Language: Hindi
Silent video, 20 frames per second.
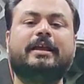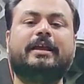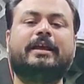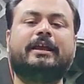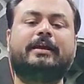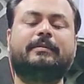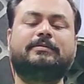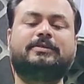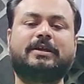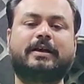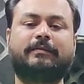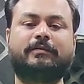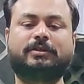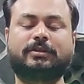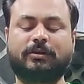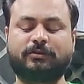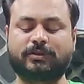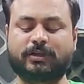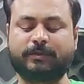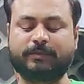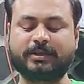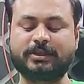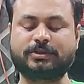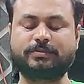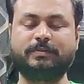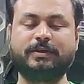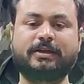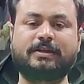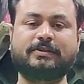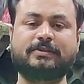लेकिन हम सेवन थाउजेंड में इस
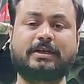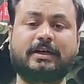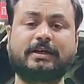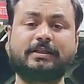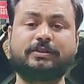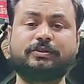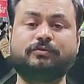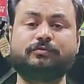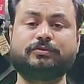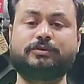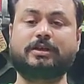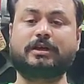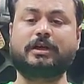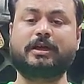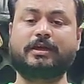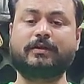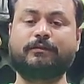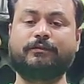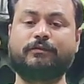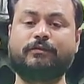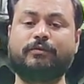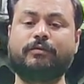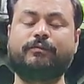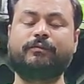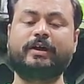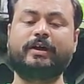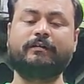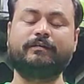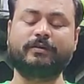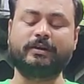बिल्ड के साथ यूज करेंगे फोर
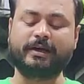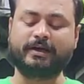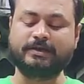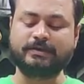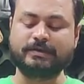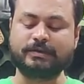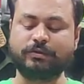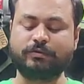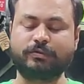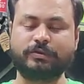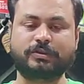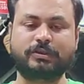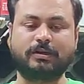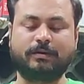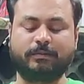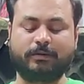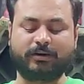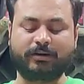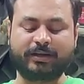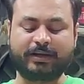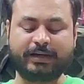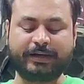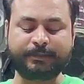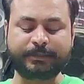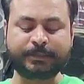फाइव नाइन जीरो इसका मॉडल